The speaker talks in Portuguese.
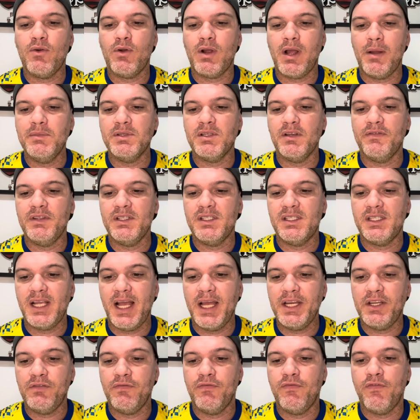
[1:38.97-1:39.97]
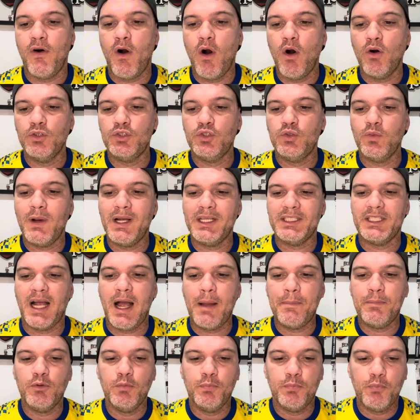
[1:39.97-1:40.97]
camisa 27 volte o mais
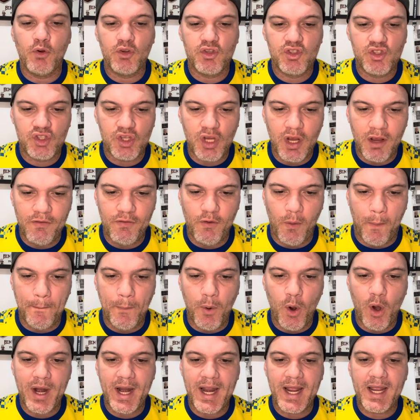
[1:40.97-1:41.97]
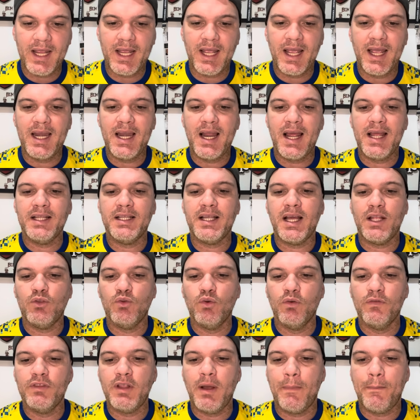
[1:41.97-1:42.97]
rápido possível. Porém, ele ainda é
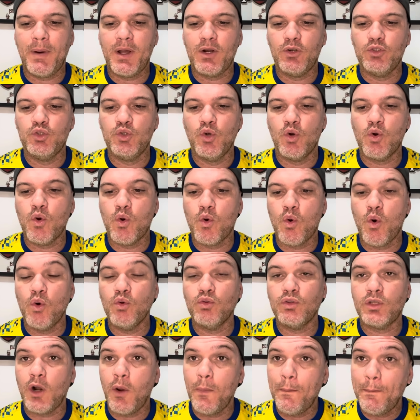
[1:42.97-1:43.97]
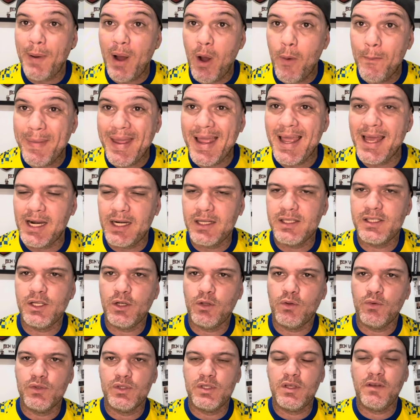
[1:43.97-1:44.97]
dúvida para o jogo contra o Palmeiras,
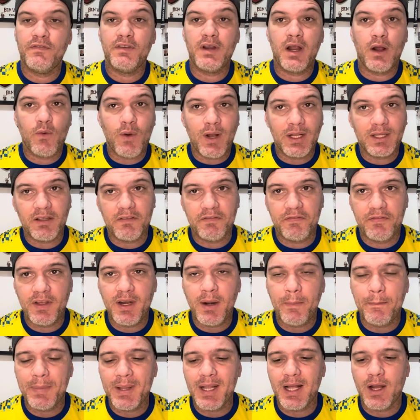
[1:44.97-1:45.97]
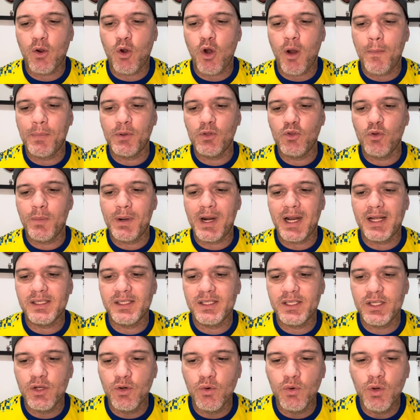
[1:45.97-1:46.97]
inclusive na quarta-feira pela Copa do
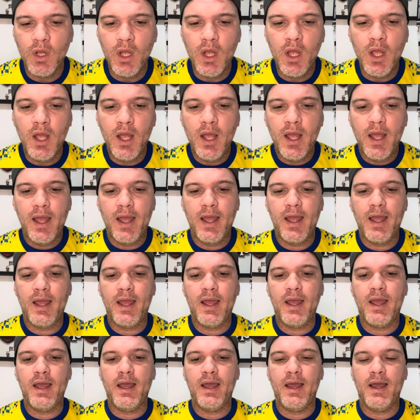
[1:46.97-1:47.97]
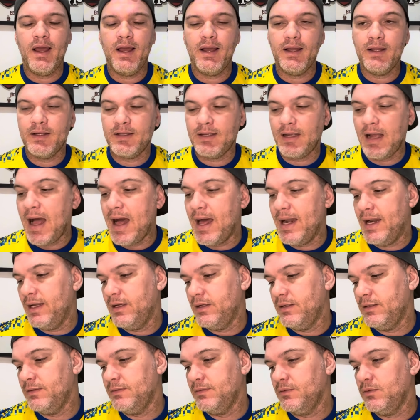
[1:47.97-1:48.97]
Brasil. É,
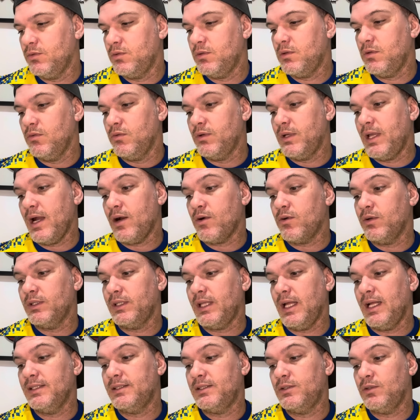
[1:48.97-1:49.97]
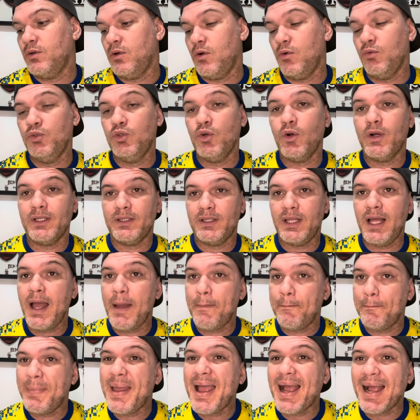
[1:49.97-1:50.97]
cara, o, o que acontece? É um jogo até
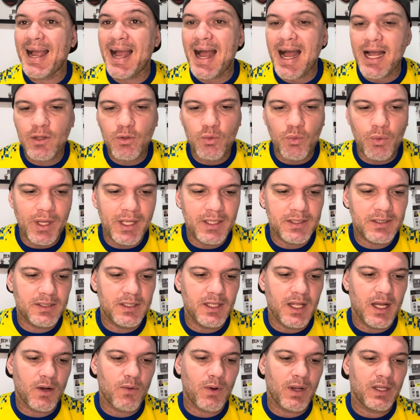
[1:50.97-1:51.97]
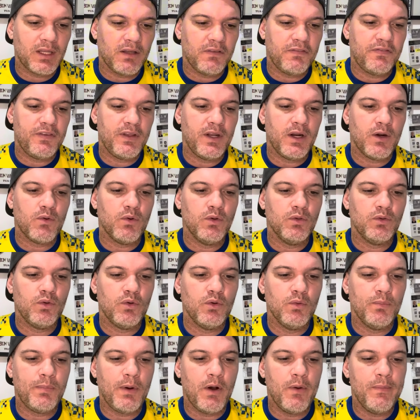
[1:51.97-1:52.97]
pegado esse na quarta-feira contra
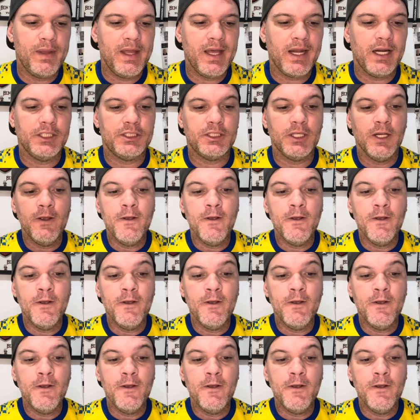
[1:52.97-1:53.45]
o Palmeiras,